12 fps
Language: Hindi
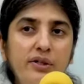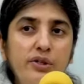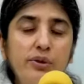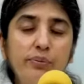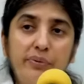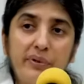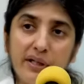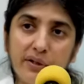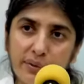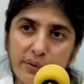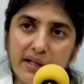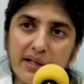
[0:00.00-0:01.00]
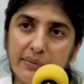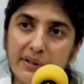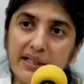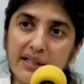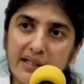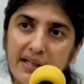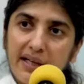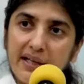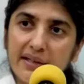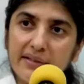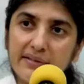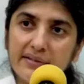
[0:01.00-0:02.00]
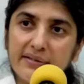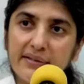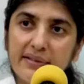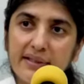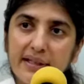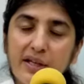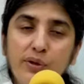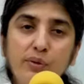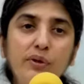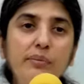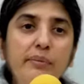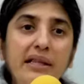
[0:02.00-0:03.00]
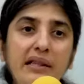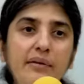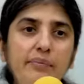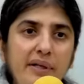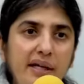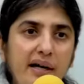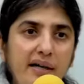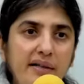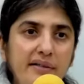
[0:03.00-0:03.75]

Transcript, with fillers: जो प्रयोग हम करते हैं कि योग मतलब क्या